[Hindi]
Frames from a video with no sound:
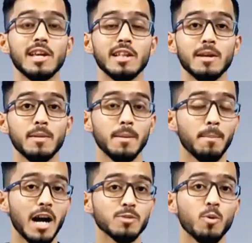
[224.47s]
ये थे मेरे
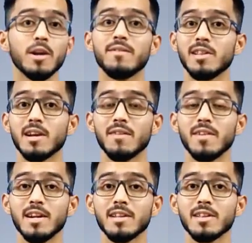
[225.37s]
पाँच पॉइंट फिजिकल
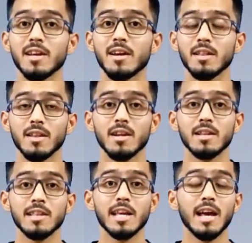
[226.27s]
फिटनेस के अंदर
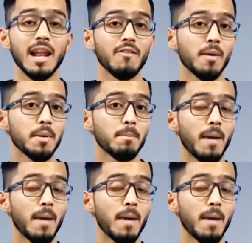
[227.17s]
इसके अलावा भी